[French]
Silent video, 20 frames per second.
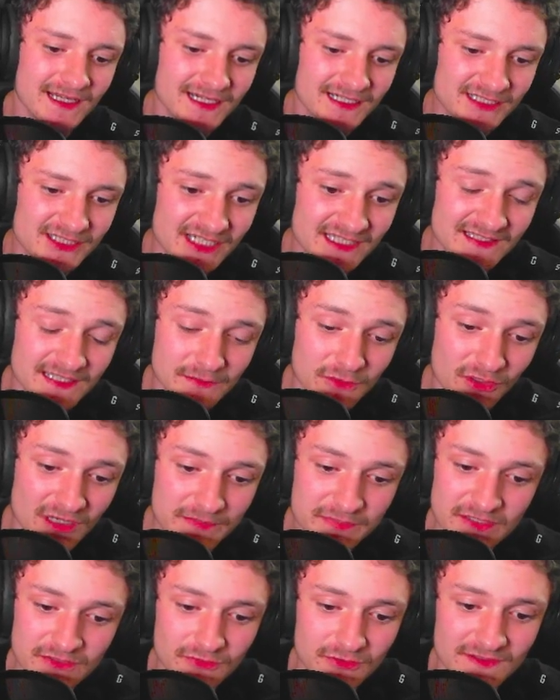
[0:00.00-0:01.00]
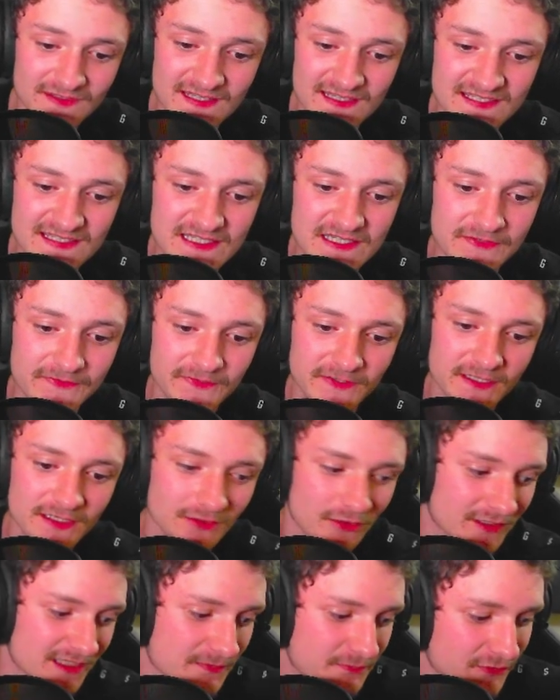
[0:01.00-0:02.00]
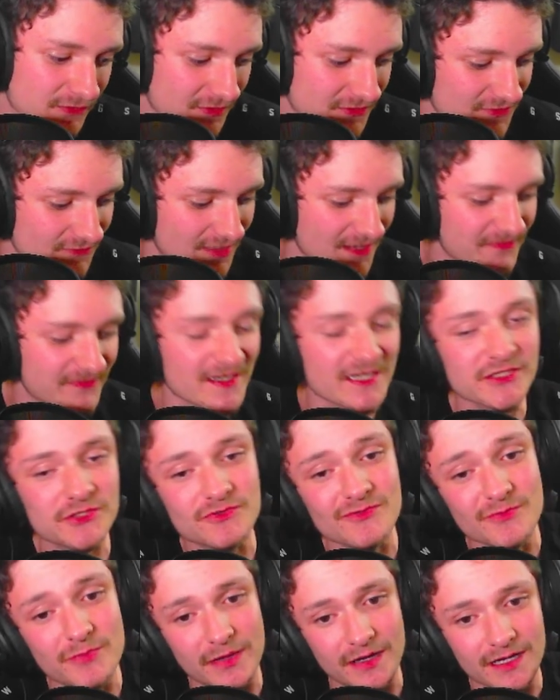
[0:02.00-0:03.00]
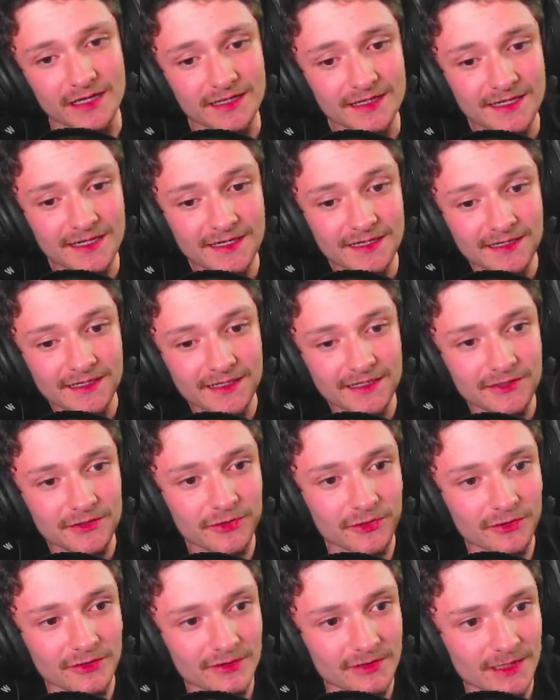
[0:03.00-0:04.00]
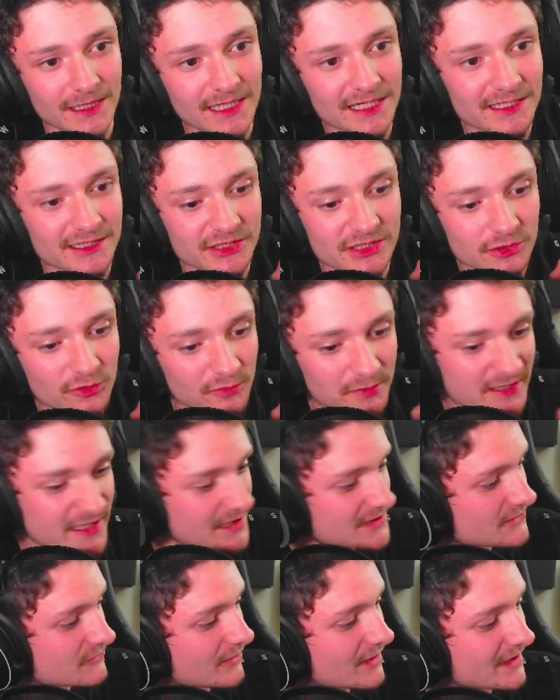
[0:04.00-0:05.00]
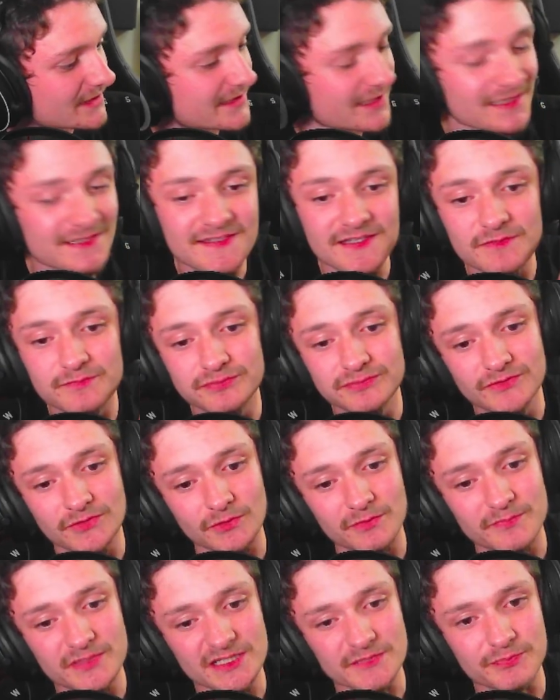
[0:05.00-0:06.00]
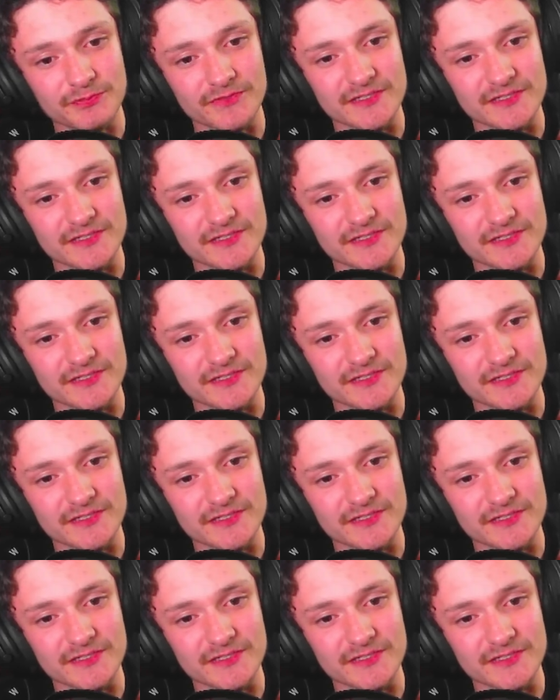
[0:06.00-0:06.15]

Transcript: J'ai tellement l'habitude d'esquiver en appuyant sur la flèche du bas que là, j'ai oublié que sur arcade, c'est le bouton B pour